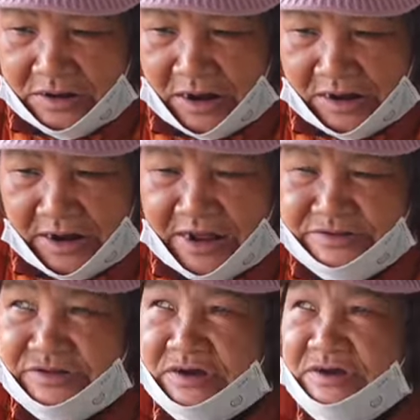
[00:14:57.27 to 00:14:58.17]
ở
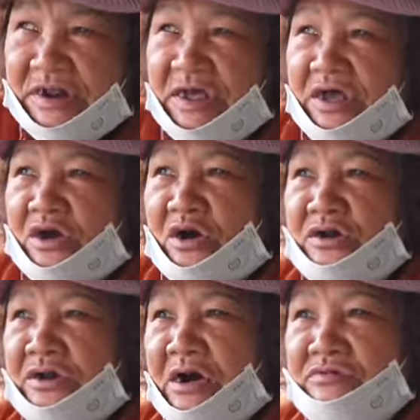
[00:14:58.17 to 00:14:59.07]
Lạng Sơn
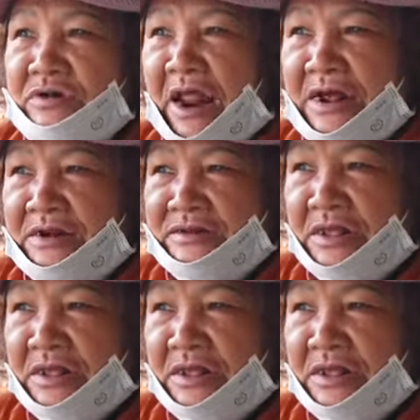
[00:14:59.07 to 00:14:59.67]
còn Đồng Đăng